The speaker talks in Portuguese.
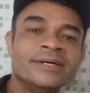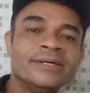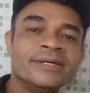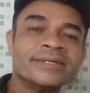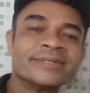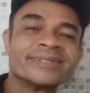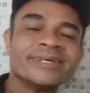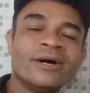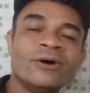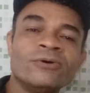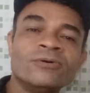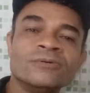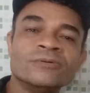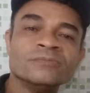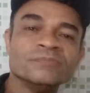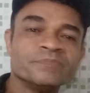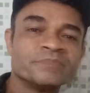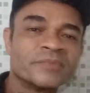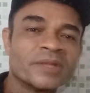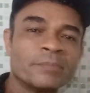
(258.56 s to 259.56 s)

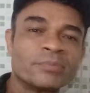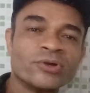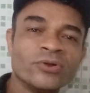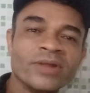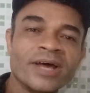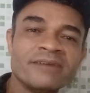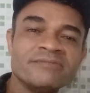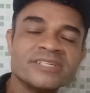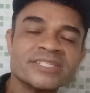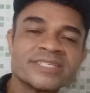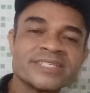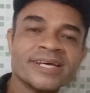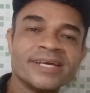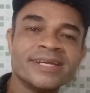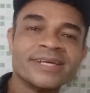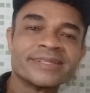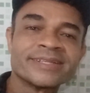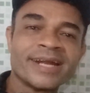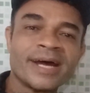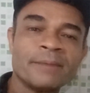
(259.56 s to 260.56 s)
Então, para o Levinson
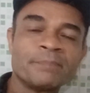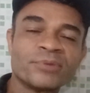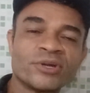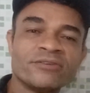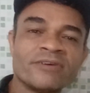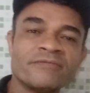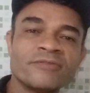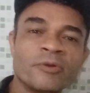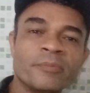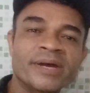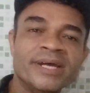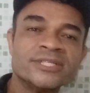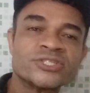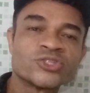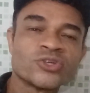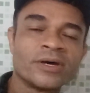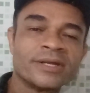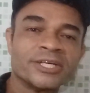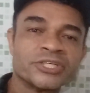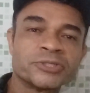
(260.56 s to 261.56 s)
entrar, provavelmente
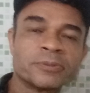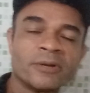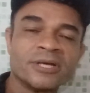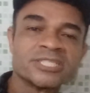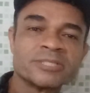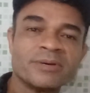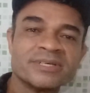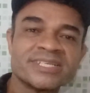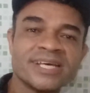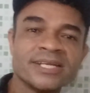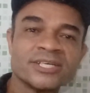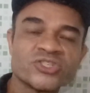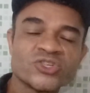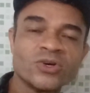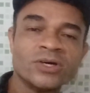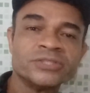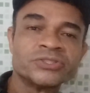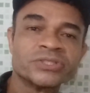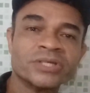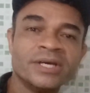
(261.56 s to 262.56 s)
só nas próximas
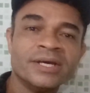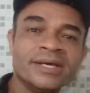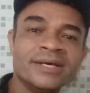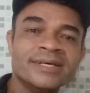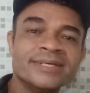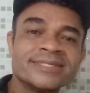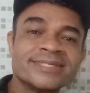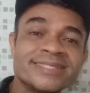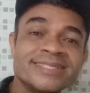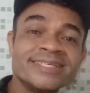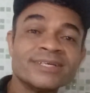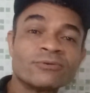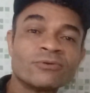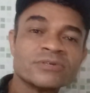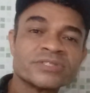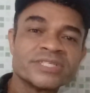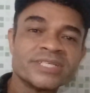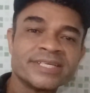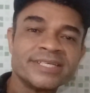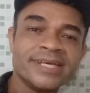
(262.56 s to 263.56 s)
eleições, se
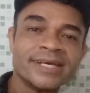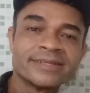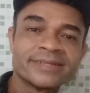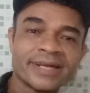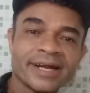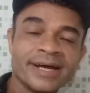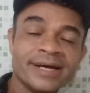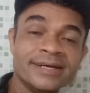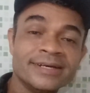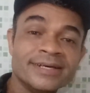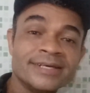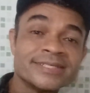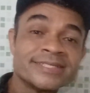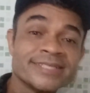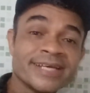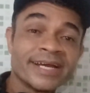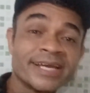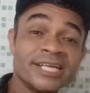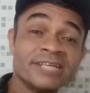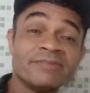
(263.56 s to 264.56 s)
conseguir entrar,
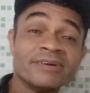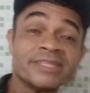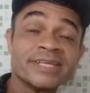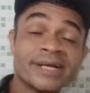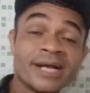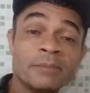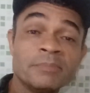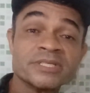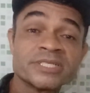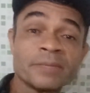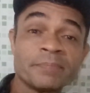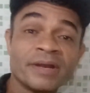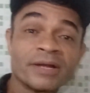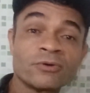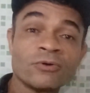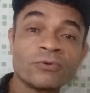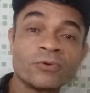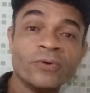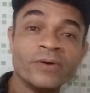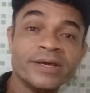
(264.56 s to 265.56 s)
se é que ele vai ter cabeça para
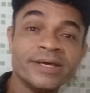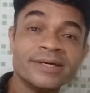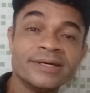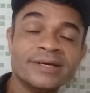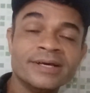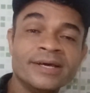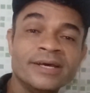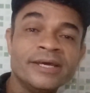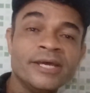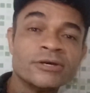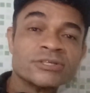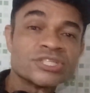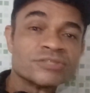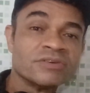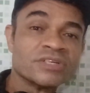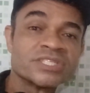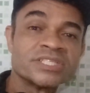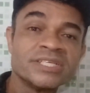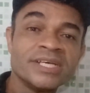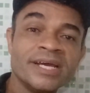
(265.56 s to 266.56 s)
concorrer, eu, se
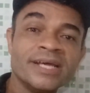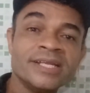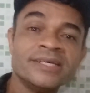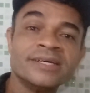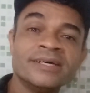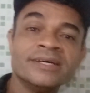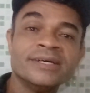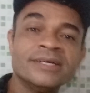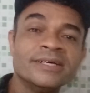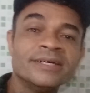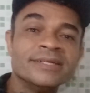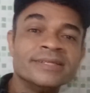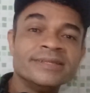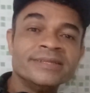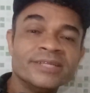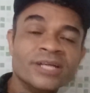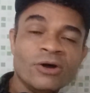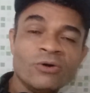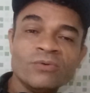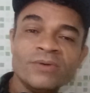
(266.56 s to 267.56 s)
fosse ele,
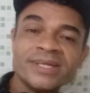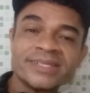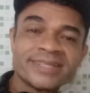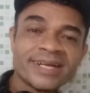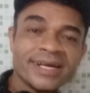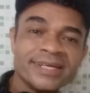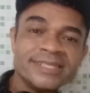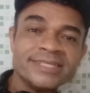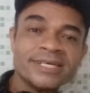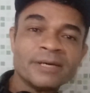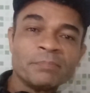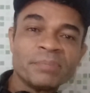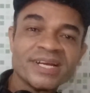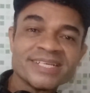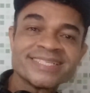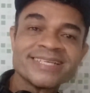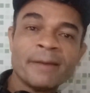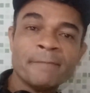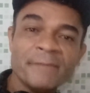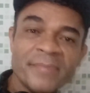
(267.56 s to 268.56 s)
não entraria para
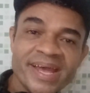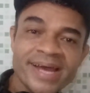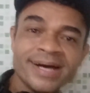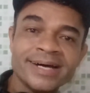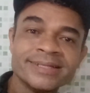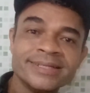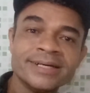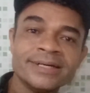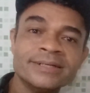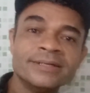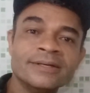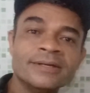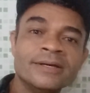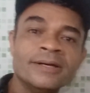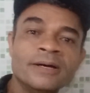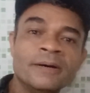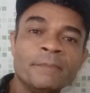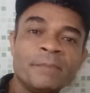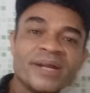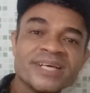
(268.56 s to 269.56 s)
essa
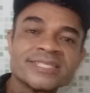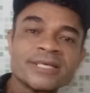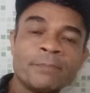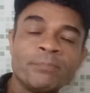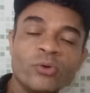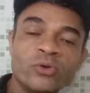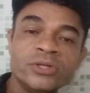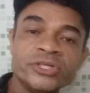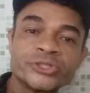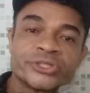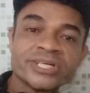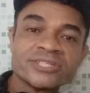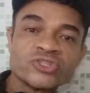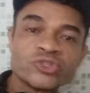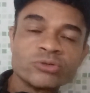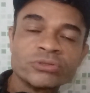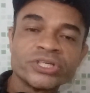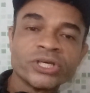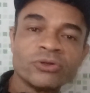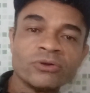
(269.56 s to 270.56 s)
merda, para essa política
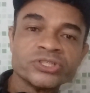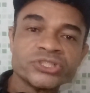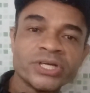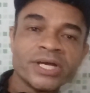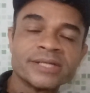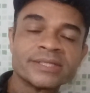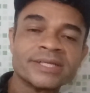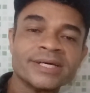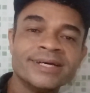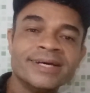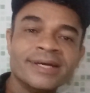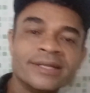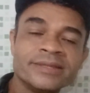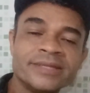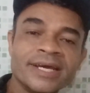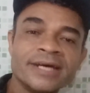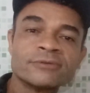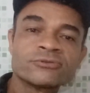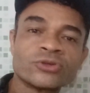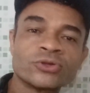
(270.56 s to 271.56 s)
suja, nojenta,
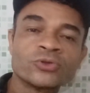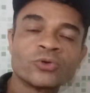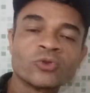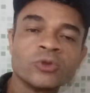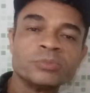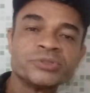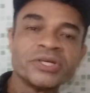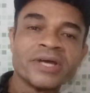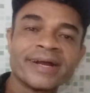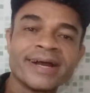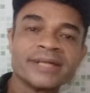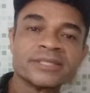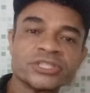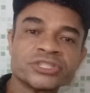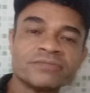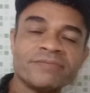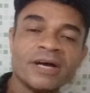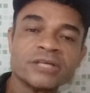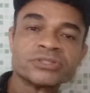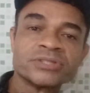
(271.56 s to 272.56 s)
dentro do clube de
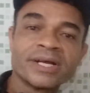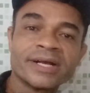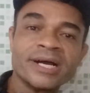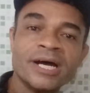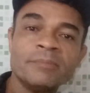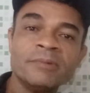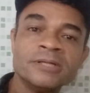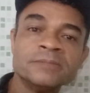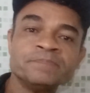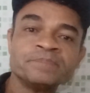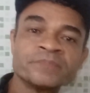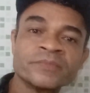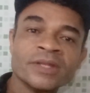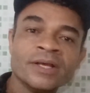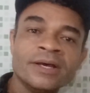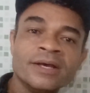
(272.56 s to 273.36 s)
regatas baixo da gama